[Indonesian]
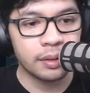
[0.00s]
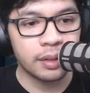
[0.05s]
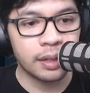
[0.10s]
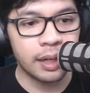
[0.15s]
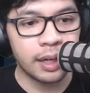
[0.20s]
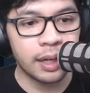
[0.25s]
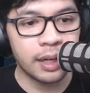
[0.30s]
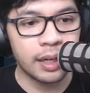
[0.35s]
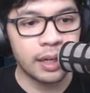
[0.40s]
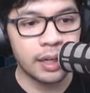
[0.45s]

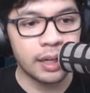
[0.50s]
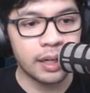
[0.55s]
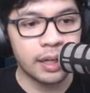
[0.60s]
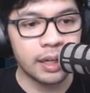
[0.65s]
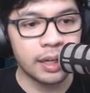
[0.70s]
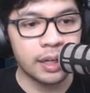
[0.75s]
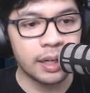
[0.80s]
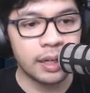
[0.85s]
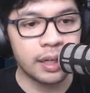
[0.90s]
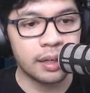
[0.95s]
Oke.
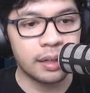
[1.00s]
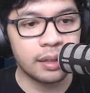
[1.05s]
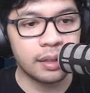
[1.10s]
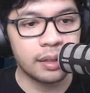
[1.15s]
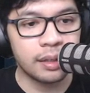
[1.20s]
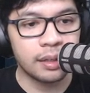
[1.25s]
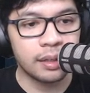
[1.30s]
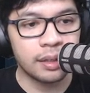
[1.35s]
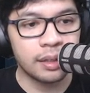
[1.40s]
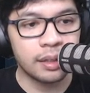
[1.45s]

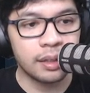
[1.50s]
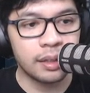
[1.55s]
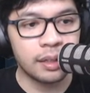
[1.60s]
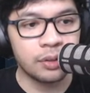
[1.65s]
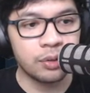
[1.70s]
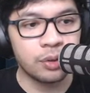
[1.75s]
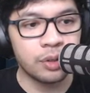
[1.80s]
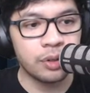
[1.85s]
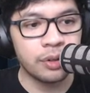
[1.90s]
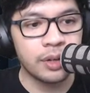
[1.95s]
Ini
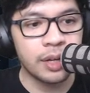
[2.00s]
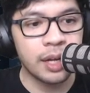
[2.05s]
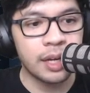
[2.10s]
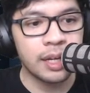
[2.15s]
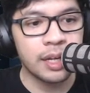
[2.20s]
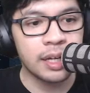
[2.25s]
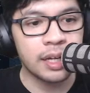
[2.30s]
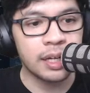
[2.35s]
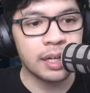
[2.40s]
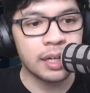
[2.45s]
juga udah
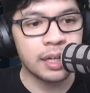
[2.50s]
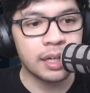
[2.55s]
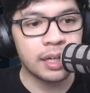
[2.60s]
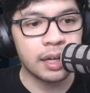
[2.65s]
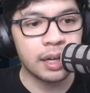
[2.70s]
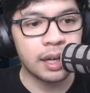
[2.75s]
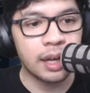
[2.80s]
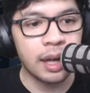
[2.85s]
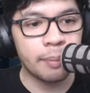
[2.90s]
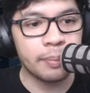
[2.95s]
ada
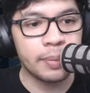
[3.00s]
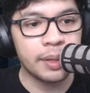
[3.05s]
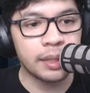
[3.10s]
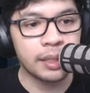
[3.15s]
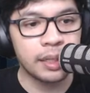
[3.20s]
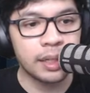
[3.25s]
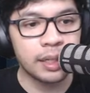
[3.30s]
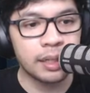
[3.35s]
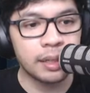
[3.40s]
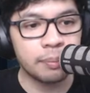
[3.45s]

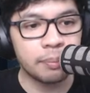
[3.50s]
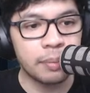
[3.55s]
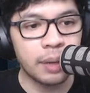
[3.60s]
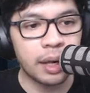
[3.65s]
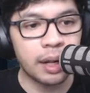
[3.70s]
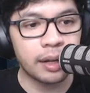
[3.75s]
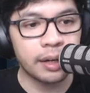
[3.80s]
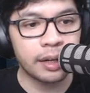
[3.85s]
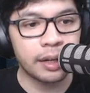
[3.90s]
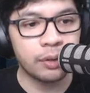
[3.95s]
update ya,
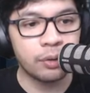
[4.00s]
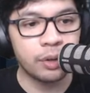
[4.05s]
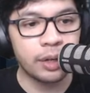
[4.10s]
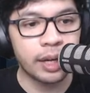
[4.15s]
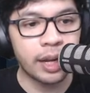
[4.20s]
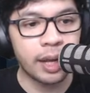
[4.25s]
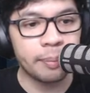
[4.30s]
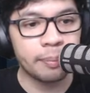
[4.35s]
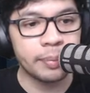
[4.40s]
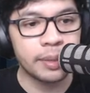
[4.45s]
bakal
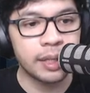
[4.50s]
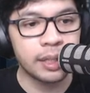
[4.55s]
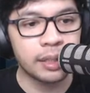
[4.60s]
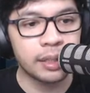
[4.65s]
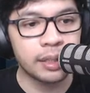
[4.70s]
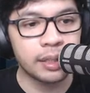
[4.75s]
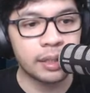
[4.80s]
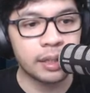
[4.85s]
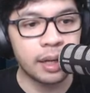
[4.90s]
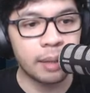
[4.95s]
regular update,
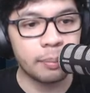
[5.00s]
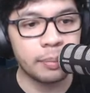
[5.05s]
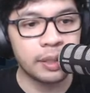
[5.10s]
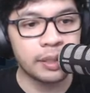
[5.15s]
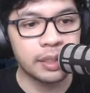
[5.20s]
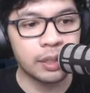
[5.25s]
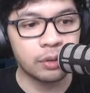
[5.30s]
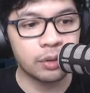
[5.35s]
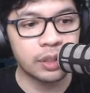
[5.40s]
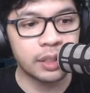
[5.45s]

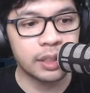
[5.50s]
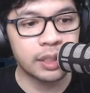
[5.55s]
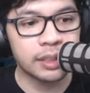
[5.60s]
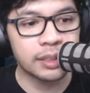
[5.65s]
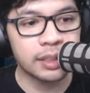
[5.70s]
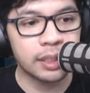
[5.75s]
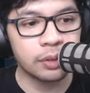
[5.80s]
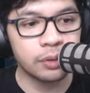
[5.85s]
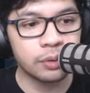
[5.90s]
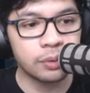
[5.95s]
update
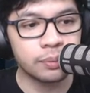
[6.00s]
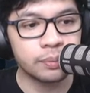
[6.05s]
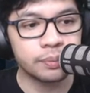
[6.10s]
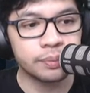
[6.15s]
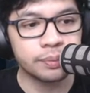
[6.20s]
1.1.